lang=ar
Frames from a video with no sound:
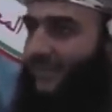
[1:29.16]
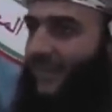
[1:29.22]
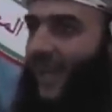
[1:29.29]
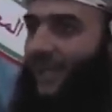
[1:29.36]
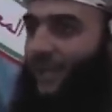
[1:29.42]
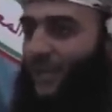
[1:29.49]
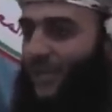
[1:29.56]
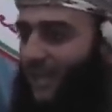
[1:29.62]

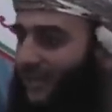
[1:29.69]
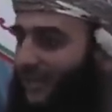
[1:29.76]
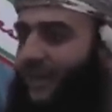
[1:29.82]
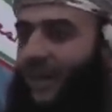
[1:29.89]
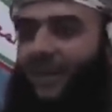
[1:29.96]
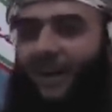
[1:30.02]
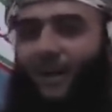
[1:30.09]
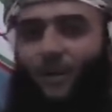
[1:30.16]
أن يسيطر
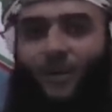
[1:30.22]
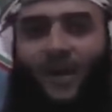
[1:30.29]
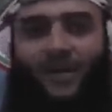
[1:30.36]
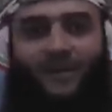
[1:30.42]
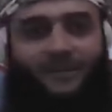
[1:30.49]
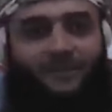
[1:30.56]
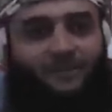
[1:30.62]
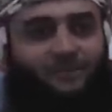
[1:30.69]
على
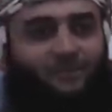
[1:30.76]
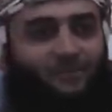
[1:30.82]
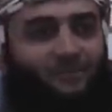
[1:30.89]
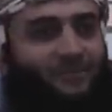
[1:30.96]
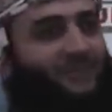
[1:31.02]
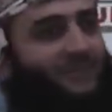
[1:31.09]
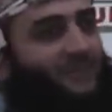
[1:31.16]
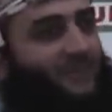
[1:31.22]
عمان
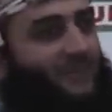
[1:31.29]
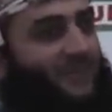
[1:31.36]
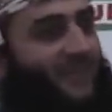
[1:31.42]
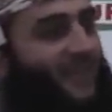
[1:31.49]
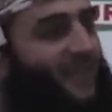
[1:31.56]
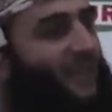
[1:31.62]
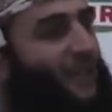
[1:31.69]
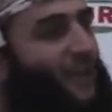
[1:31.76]

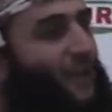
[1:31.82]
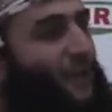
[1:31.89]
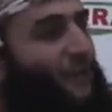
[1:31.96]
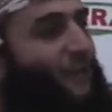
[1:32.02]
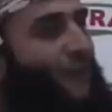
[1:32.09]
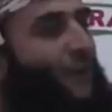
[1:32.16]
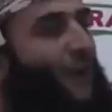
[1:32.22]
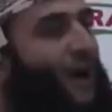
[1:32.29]

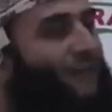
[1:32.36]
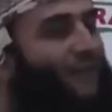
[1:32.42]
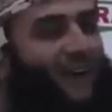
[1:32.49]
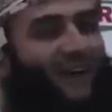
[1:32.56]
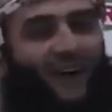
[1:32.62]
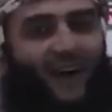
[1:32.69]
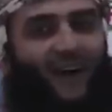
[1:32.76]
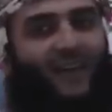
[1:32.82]

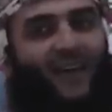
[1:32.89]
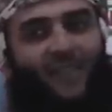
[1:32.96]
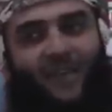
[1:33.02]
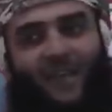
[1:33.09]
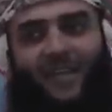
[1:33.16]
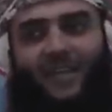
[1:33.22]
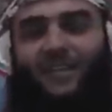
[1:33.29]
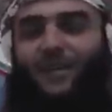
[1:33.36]
فوافق على
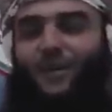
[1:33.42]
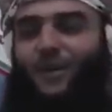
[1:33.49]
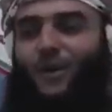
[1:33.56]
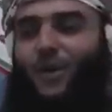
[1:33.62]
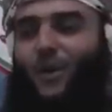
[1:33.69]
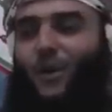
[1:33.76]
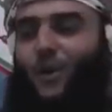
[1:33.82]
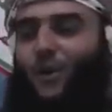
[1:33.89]
ذلك
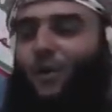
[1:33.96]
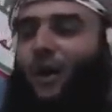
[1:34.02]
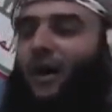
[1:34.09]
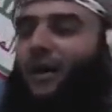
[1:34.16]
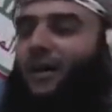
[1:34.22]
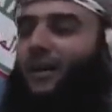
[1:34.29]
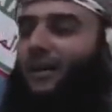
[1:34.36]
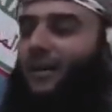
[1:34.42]

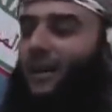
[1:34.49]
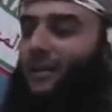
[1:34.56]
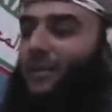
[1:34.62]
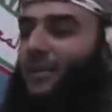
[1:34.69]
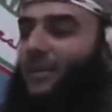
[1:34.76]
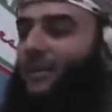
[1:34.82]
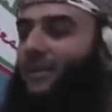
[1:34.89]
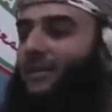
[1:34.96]
وخرج
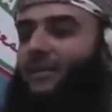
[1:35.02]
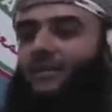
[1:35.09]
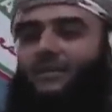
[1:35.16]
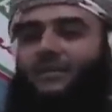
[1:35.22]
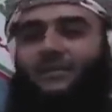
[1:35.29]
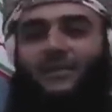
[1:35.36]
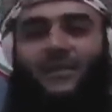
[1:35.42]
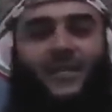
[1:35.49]

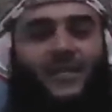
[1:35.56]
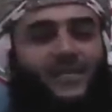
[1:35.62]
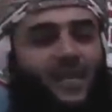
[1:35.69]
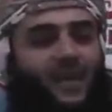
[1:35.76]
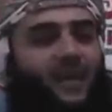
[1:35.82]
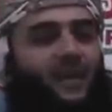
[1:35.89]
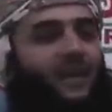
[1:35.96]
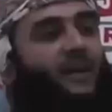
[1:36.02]

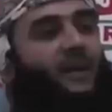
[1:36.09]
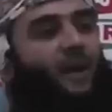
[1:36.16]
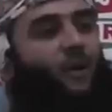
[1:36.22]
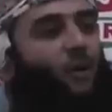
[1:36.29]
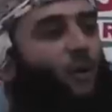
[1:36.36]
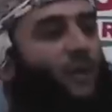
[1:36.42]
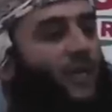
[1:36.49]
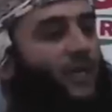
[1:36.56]
برسالة
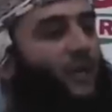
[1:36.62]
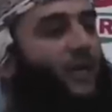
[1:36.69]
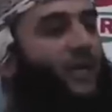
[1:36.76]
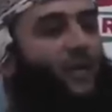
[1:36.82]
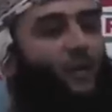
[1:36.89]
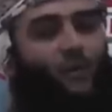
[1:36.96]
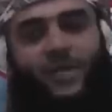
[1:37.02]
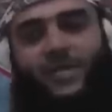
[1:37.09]
أو العمانيون
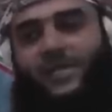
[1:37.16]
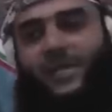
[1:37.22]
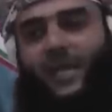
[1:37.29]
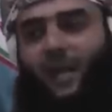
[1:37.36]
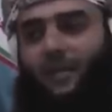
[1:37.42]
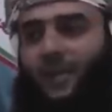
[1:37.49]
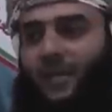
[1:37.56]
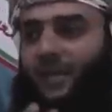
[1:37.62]
خرجوا
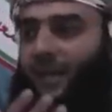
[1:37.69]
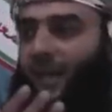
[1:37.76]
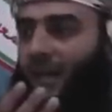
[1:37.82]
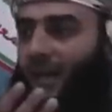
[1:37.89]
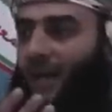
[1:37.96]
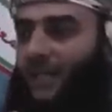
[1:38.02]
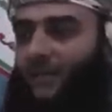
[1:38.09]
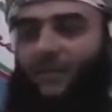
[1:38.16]
برسالة من
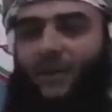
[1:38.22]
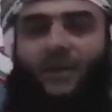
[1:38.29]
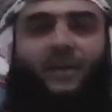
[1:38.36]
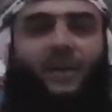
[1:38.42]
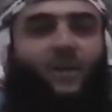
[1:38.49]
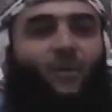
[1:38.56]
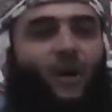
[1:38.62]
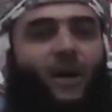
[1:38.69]
الخليفة
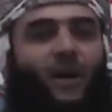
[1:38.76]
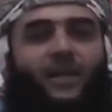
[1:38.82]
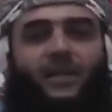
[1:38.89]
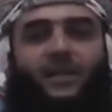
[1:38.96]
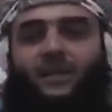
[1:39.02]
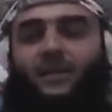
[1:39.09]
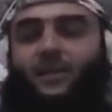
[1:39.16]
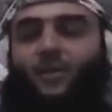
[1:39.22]
إلى
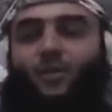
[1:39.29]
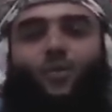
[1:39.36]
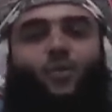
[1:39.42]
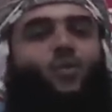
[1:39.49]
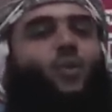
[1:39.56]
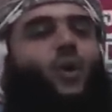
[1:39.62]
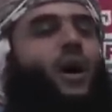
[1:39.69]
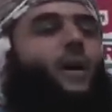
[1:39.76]
الوالي
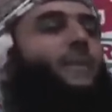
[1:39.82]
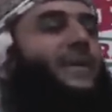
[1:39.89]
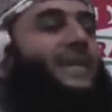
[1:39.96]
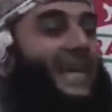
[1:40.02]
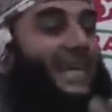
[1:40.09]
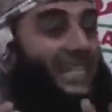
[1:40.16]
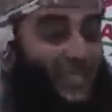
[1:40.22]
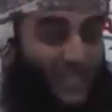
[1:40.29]

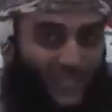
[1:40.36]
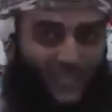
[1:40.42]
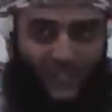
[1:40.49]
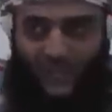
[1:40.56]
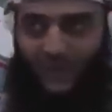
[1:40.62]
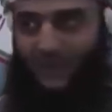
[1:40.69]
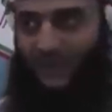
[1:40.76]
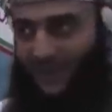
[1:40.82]
وبجيش
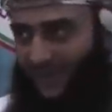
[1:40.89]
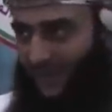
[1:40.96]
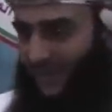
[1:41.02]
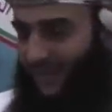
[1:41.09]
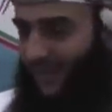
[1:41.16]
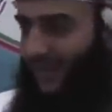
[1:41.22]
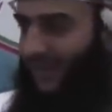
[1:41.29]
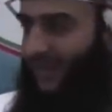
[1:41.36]

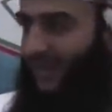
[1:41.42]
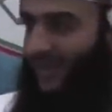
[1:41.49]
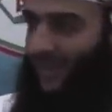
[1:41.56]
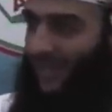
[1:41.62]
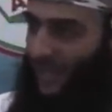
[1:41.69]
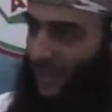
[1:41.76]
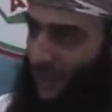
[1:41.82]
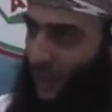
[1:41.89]

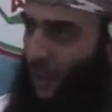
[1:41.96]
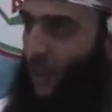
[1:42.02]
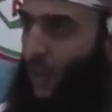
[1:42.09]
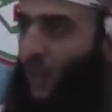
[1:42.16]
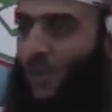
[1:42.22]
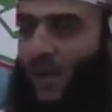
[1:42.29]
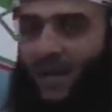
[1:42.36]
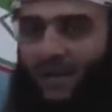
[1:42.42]

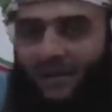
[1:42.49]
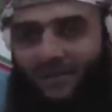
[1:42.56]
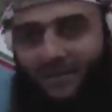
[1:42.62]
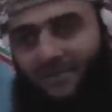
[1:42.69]
لدخول عمان